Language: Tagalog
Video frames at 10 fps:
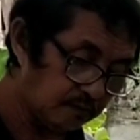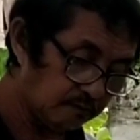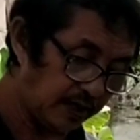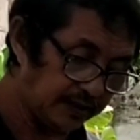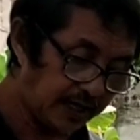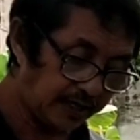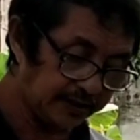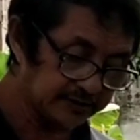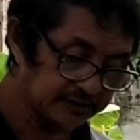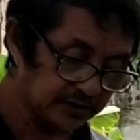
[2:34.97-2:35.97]
may
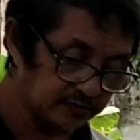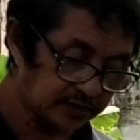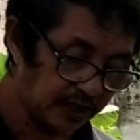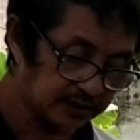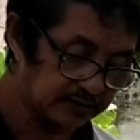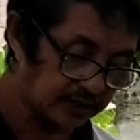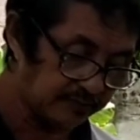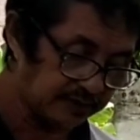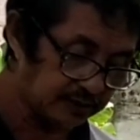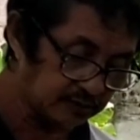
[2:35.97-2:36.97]
laing tinunan nga
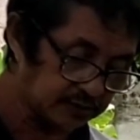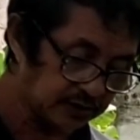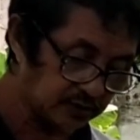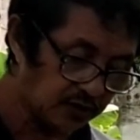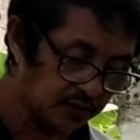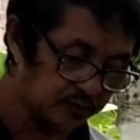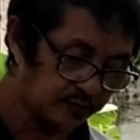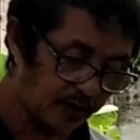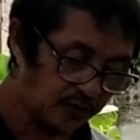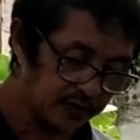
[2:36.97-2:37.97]
miingon ginoo,
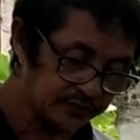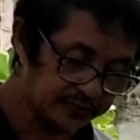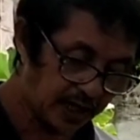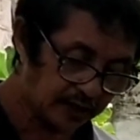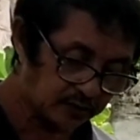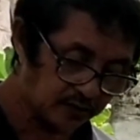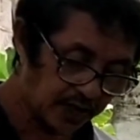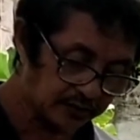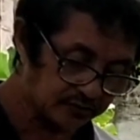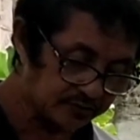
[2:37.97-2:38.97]
mupauli yung ako
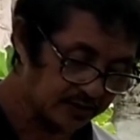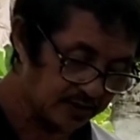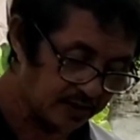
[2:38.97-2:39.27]
aron